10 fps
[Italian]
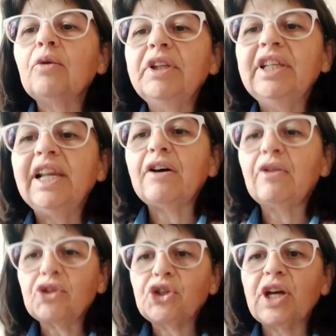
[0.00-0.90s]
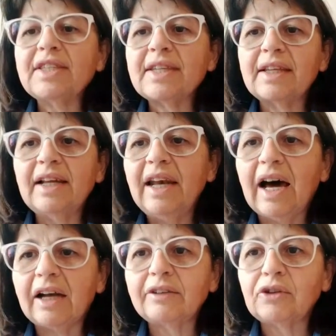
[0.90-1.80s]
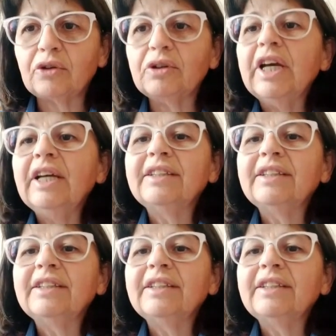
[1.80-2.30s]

quindi la conoscenza dell'altro,